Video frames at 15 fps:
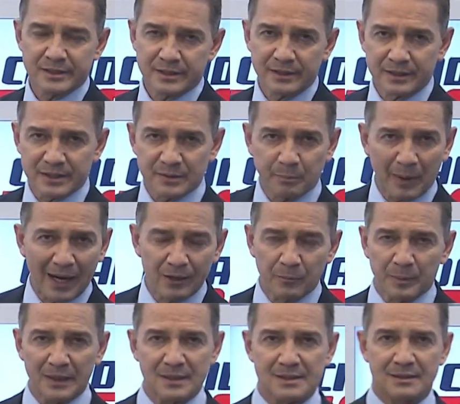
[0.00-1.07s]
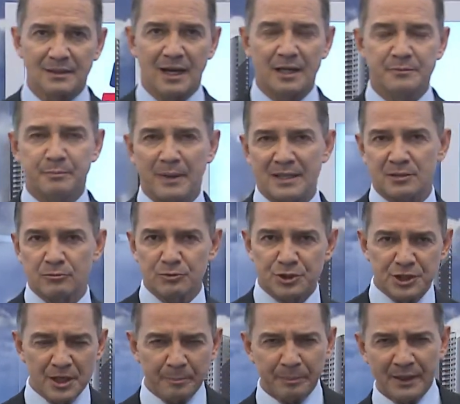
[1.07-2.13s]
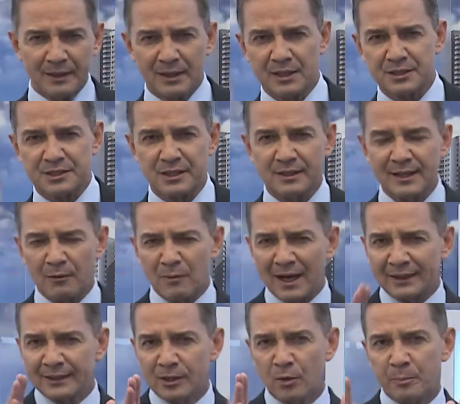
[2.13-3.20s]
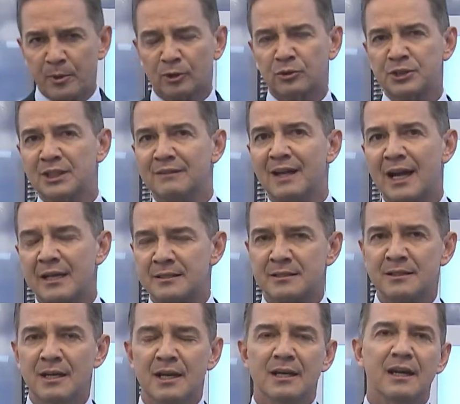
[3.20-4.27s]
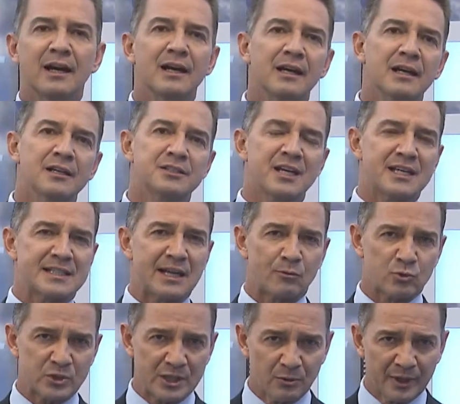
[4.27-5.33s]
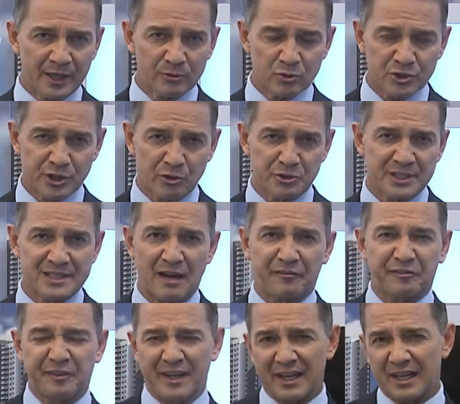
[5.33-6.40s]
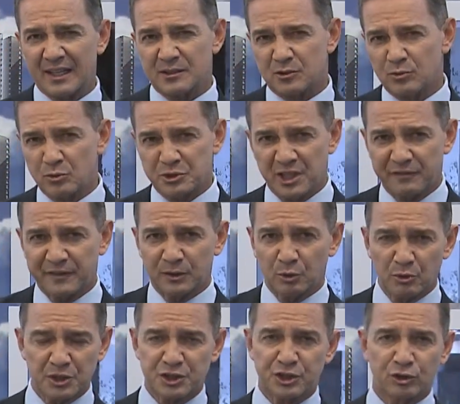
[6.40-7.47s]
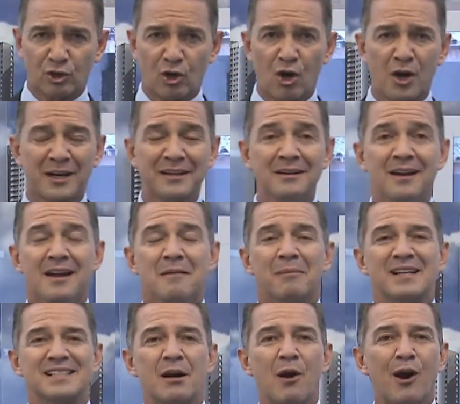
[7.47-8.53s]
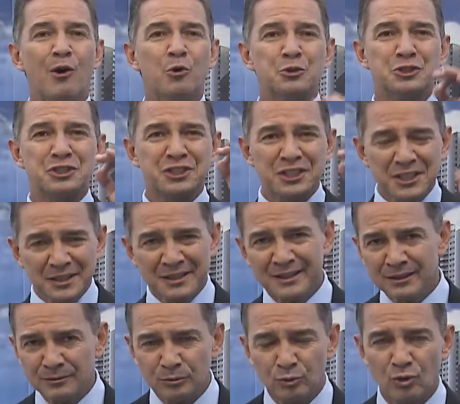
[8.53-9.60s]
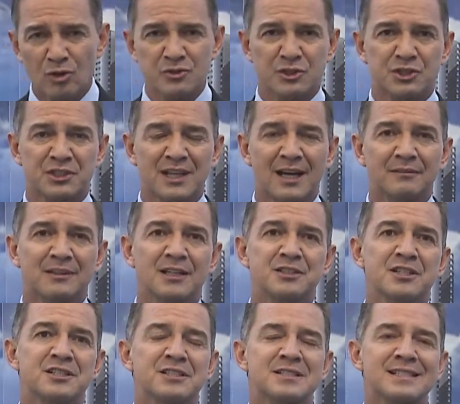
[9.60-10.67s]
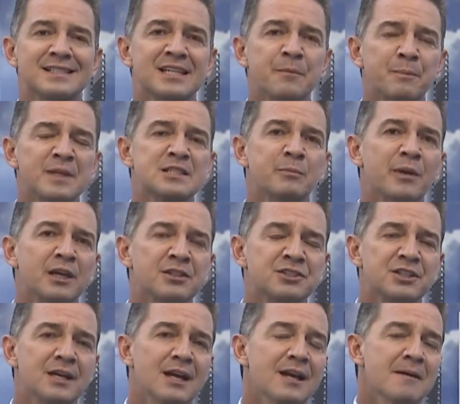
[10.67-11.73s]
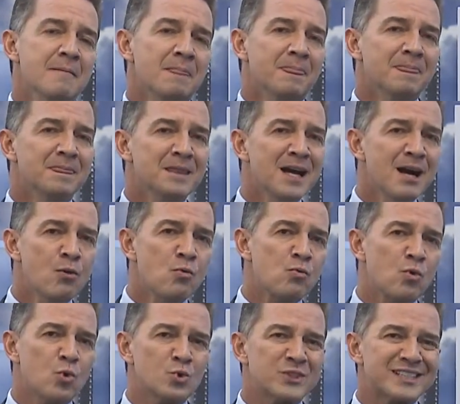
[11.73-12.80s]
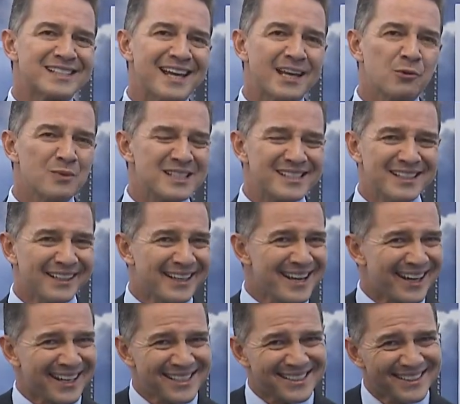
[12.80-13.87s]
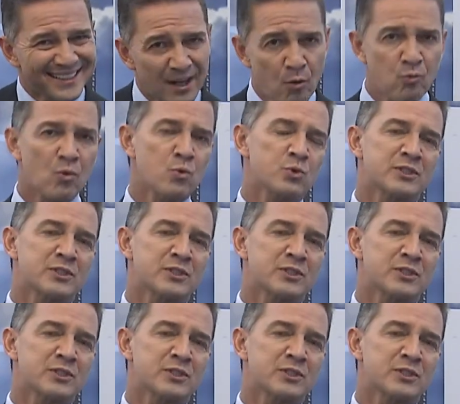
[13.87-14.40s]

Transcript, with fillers: que se espalham pela cidade, passam o dia planejando e aguardando a oportunidade é, de execução aí dos seus desafetos, dos devedores de droga, mas é uma rotina no nosso estado que a gente simplesmente não consegue, uma sangria que a gente não